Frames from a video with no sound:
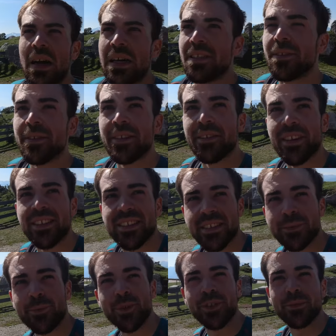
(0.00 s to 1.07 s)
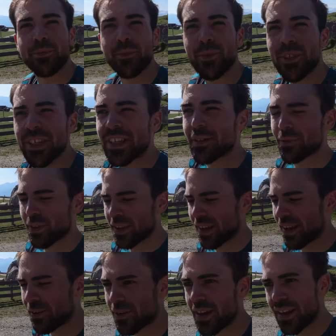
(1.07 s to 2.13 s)
Also ich weiß, das muss, muss ich jetzt für
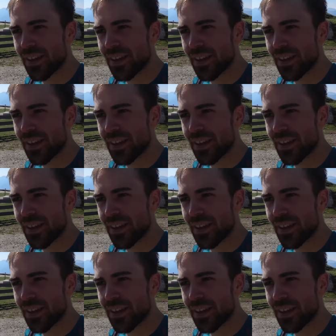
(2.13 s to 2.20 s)
den einen oder